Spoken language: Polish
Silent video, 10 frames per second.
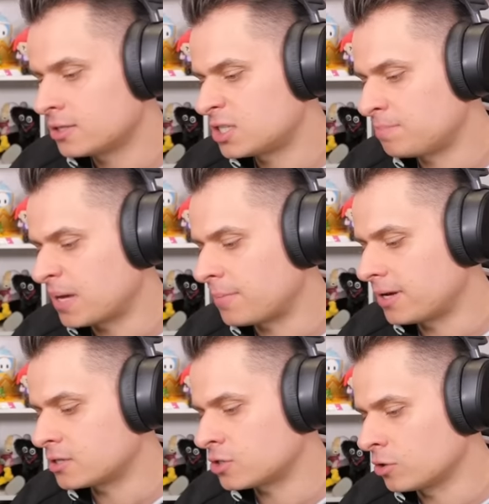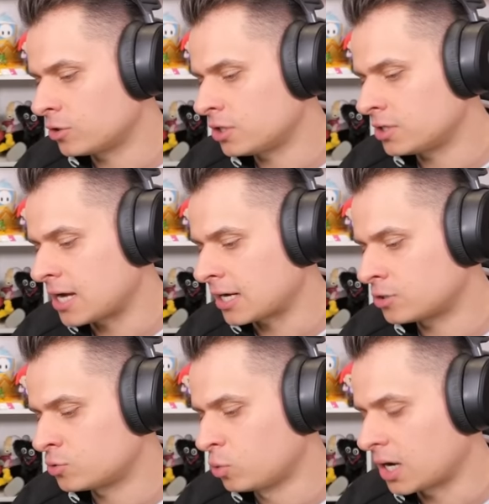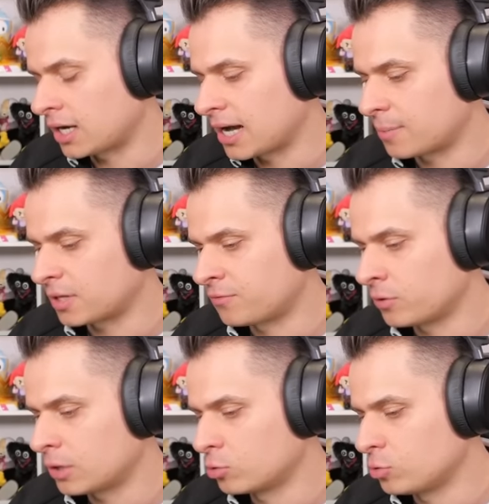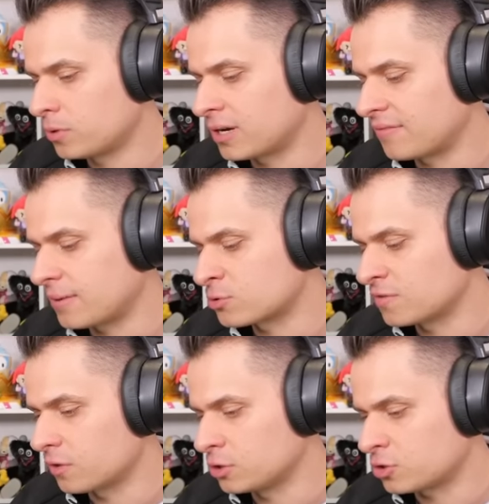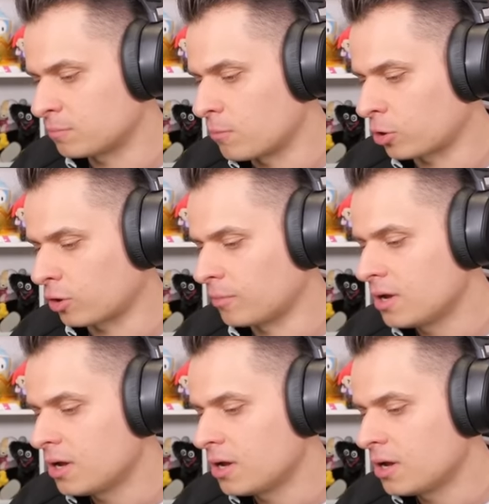sypiemy jedzonki, tak, sucha karma, twoja ulubiona, wiem, że wolisz tą mokrą,